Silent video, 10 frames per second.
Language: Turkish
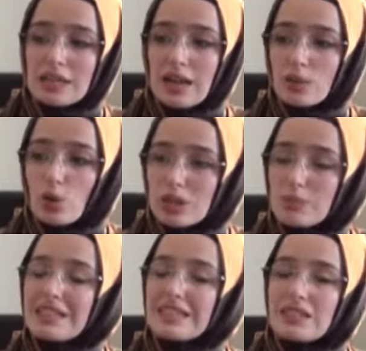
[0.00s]
Yani
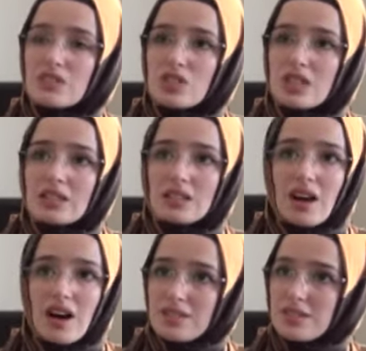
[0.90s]
olabildiğince
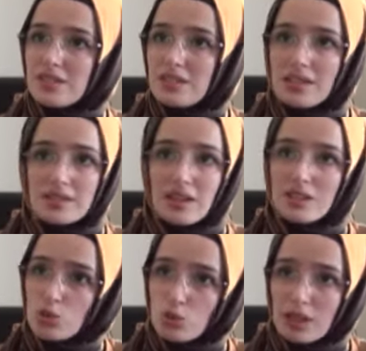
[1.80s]
az hatta
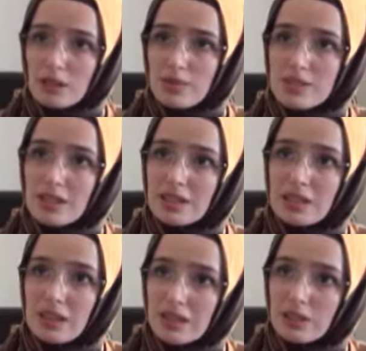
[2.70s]
hiç tüketmesek
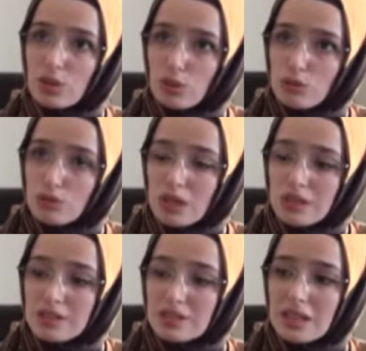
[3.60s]
daha iyi
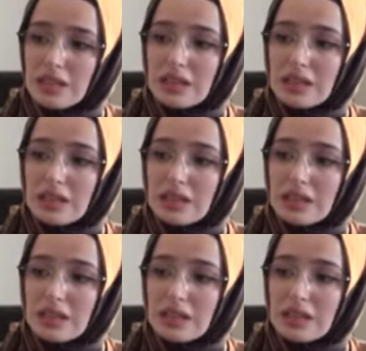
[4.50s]
olacaktır.